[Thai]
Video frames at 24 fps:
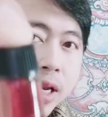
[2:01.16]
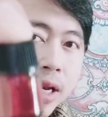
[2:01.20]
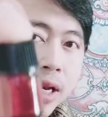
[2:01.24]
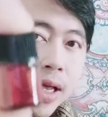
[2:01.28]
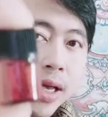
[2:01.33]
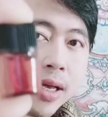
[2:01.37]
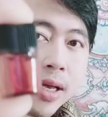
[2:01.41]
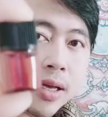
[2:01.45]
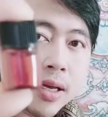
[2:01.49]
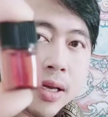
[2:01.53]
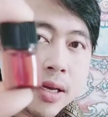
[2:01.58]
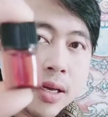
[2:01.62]
นะ
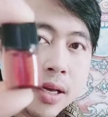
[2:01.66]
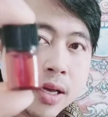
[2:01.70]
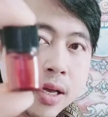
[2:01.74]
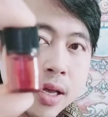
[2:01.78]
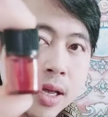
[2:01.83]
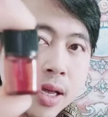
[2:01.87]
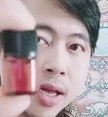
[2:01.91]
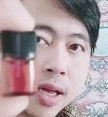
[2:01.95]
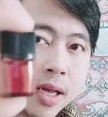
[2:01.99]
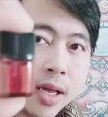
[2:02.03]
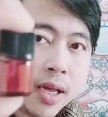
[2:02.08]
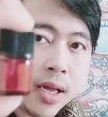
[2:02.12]

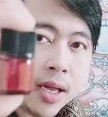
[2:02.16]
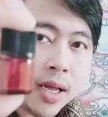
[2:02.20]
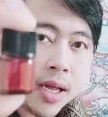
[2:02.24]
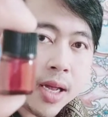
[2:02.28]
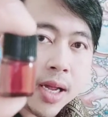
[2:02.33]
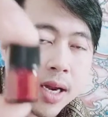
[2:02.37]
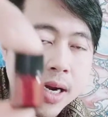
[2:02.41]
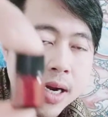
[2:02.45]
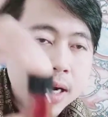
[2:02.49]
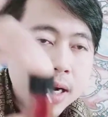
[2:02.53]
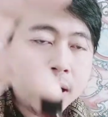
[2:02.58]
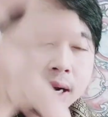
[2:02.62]

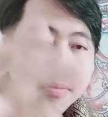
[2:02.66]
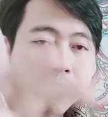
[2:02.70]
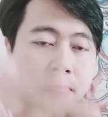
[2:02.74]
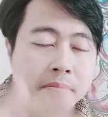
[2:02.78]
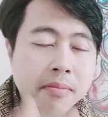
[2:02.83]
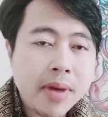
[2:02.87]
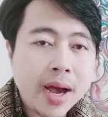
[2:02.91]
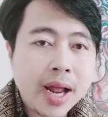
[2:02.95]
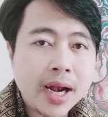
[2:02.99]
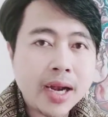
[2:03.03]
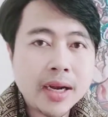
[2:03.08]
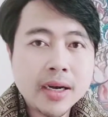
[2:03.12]
น้ำ
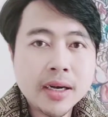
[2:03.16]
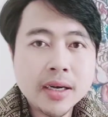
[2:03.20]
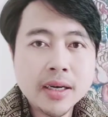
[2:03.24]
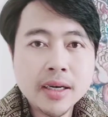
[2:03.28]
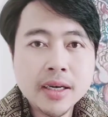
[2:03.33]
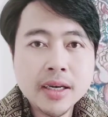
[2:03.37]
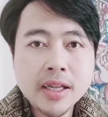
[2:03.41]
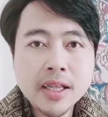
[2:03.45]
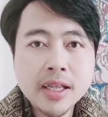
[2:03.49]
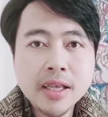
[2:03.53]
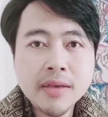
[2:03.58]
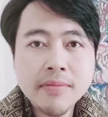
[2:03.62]
มัน
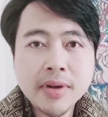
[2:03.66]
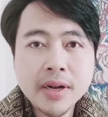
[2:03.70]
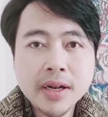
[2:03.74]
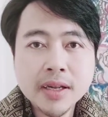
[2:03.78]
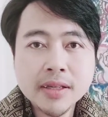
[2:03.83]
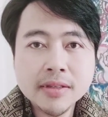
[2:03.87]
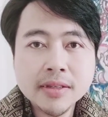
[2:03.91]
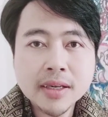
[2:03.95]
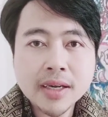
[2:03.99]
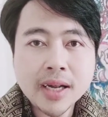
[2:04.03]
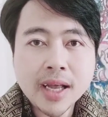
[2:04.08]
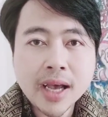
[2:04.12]
ที่เป็นลัก
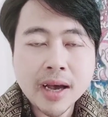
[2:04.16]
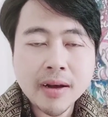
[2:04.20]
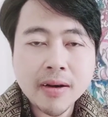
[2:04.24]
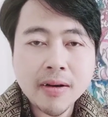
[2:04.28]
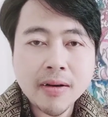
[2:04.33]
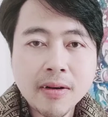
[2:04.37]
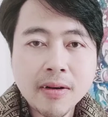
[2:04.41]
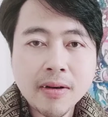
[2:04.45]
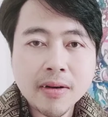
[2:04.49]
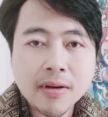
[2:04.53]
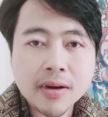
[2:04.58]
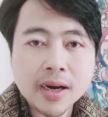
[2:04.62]
ษณะข
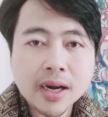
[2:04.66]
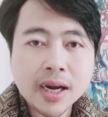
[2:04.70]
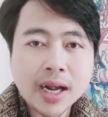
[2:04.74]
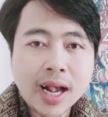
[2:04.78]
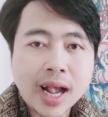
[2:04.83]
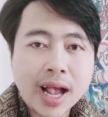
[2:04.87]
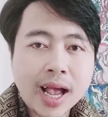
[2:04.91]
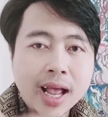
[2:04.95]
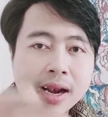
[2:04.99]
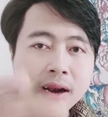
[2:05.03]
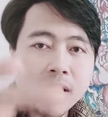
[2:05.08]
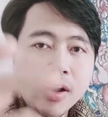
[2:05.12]
ง
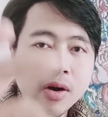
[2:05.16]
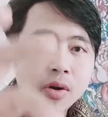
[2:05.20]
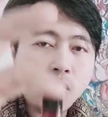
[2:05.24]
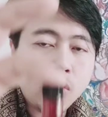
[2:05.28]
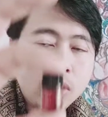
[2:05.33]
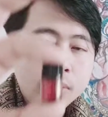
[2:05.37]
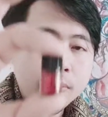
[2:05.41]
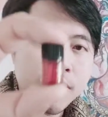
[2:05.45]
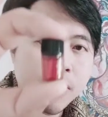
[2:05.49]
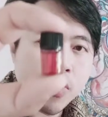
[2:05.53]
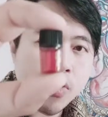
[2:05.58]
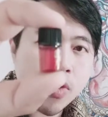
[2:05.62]
การรว
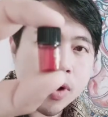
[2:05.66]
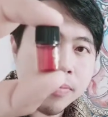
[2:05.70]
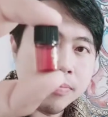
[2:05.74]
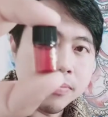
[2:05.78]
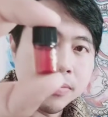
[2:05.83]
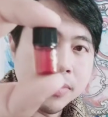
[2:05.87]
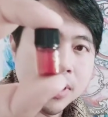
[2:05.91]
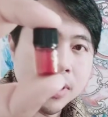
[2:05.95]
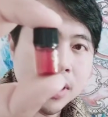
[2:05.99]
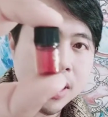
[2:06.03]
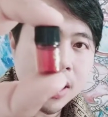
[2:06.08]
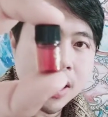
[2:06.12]
บรวม
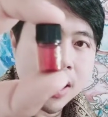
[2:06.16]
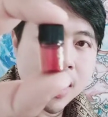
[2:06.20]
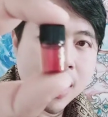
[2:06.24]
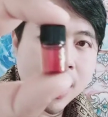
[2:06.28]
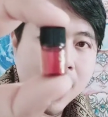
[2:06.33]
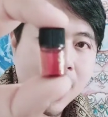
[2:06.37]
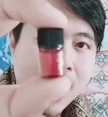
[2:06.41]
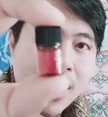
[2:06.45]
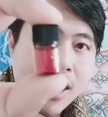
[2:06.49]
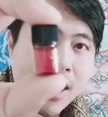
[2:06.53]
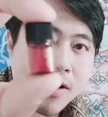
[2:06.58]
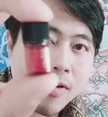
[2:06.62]

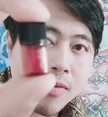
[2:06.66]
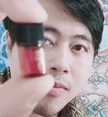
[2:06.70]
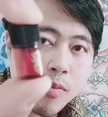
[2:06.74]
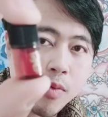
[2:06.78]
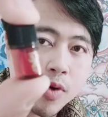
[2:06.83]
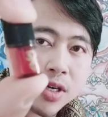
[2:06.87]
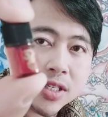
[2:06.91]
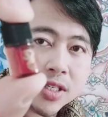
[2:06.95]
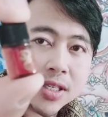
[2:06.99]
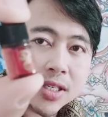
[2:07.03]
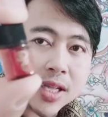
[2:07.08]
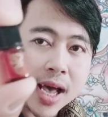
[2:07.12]
เอามว
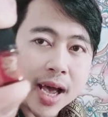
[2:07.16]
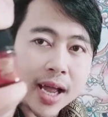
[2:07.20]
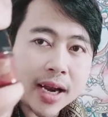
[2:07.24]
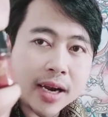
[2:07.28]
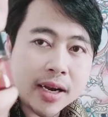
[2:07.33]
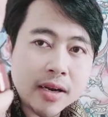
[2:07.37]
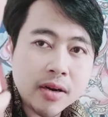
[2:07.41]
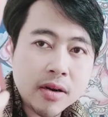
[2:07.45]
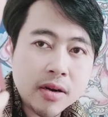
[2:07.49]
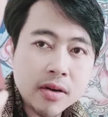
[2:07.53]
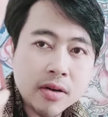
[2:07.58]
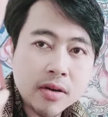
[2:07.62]
ลสาร
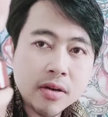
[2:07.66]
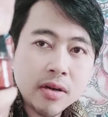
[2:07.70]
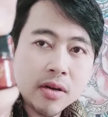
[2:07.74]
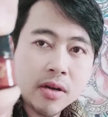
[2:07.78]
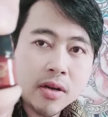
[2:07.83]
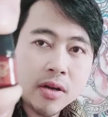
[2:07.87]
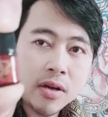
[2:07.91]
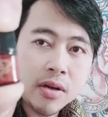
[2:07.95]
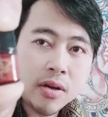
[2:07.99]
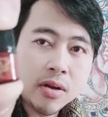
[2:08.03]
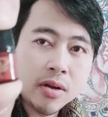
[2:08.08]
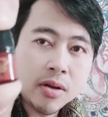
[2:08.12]

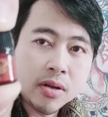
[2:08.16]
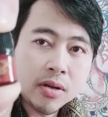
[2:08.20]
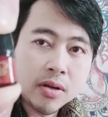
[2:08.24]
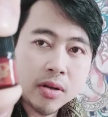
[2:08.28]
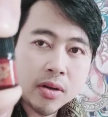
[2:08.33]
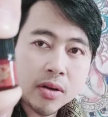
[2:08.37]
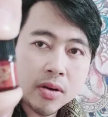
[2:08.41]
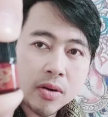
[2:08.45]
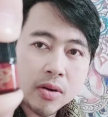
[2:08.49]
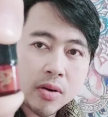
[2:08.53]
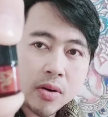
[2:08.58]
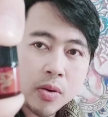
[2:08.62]

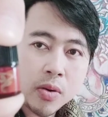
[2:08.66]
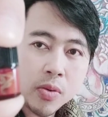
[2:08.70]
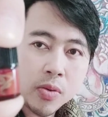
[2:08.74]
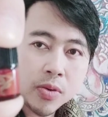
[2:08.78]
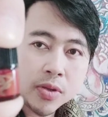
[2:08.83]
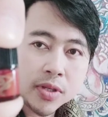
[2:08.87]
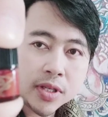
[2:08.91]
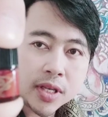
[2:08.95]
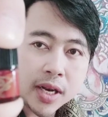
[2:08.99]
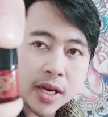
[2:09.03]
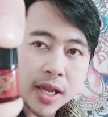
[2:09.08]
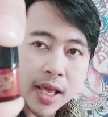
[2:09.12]
ครู
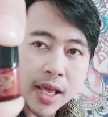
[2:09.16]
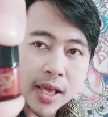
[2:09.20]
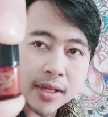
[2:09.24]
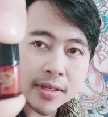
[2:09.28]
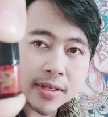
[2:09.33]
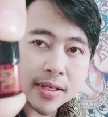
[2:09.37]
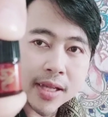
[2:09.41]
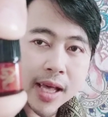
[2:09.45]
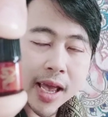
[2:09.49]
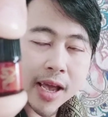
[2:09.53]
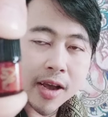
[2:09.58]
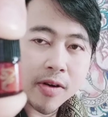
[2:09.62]
เสน่ห์
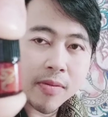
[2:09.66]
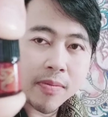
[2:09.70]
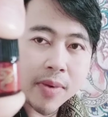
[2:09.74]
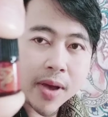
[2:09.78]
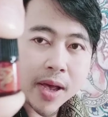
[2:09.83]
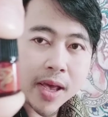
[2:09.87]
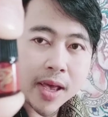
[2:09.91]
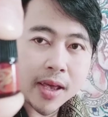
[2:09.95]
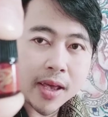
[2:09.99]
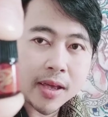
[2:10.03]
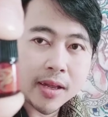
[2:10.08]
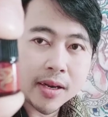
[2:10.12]
ใส่เข้าไป
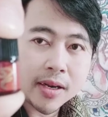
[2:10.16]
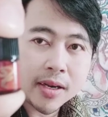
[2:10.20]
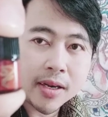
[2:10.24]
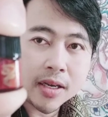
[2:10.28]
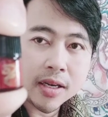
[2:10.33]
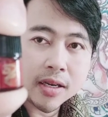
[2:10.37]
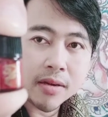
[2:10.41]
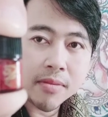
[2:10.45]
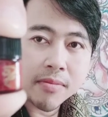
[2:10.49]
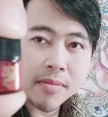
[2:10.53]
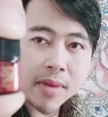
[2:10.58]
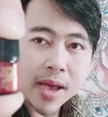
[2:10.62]
ถึ
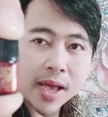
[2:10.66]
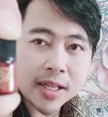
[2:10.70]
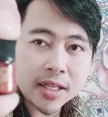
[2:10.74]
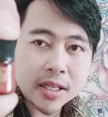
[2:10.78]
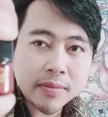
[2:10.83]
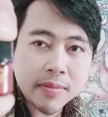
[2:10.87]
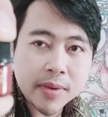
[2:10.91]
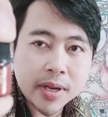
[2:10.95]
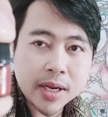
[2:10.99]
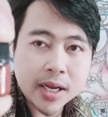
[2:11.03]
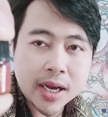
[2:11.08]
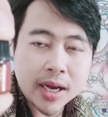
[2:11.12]
งแม้จะ
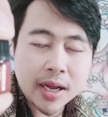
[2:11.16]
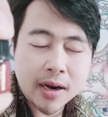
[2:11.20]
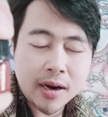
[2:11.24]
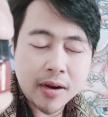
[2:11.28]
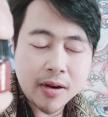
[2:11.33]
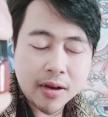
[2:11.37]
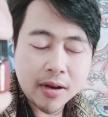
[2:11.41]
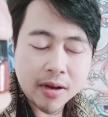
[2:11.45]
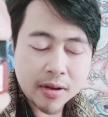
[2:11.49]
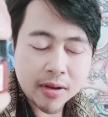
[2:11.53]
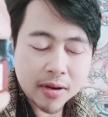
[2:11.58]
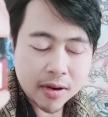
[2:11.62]
เป็นหล
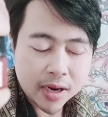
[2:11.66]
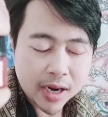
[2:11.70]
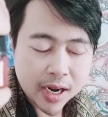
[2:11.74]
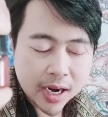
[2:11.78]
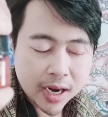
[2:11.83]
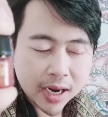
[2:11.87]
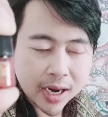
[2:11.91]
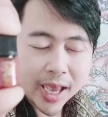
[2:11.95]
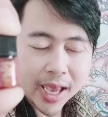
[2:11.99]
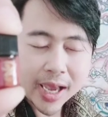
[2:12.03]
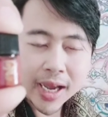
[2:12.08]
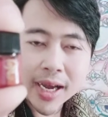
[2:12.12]
อด
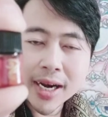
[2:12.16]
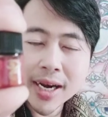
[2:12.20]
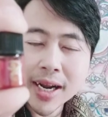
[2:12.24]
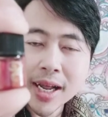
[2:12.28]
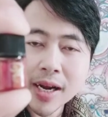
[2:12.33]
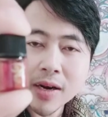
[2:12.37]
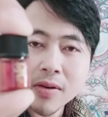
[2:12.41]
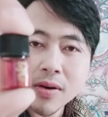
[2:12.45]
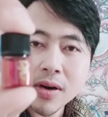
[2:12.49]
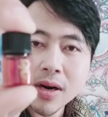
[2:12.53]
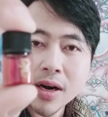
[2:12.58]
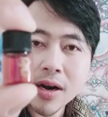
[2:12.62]
เล็กๆขนาด
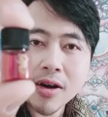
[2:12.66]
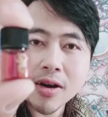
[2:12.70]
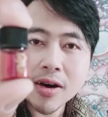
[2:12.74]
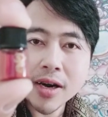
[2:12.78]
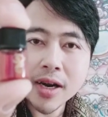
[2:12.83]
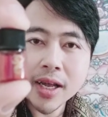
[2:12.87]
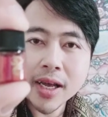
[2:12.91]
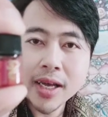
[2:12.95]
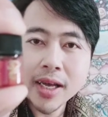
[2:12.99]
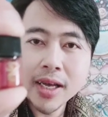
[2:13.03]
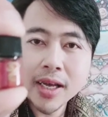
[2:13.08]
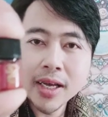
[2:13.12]
ทดลอง
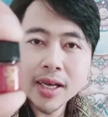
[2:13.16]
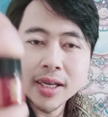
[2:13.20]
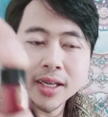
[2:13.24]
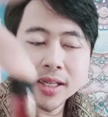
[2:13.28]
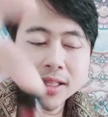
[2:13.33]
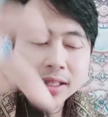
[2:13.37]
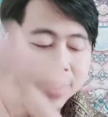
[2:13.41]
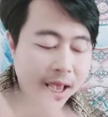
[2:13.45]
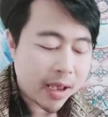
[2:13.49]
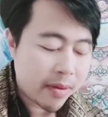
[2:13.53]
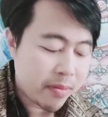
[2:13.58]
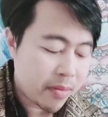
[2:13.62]
เนี่ย
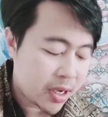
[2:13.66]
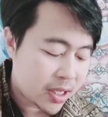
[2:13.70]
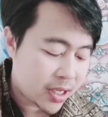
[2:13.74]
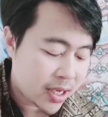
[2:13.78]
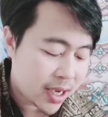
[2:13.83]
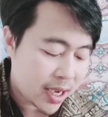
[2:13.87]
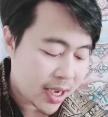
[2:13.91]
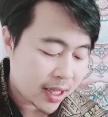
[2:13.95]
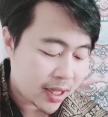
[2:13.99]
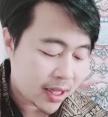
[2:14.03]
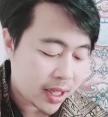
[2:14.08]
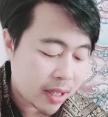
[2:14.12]
แต่เมื่อ
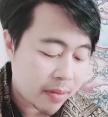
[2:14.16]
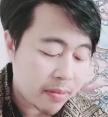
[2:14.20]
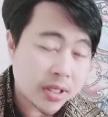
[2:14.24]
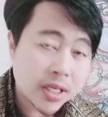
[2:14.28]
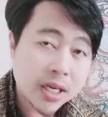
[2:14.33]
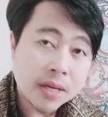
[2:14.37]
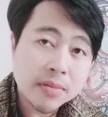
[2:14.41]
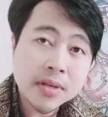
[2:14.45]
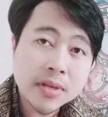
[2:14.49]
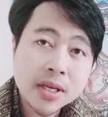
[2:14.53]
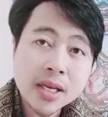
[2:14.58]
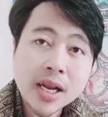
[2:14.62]
ใช้แต้มเจิ
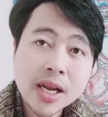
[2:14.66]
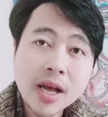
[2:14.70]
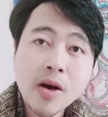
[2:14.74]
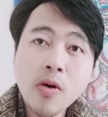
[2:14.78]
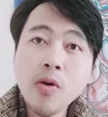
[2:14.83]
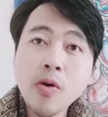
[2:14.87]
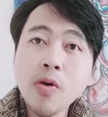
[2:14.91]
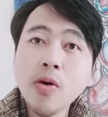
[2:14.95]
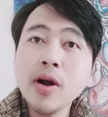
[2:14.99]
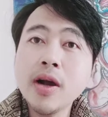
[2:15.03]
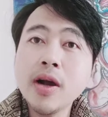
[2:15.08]
มที่หน้าอก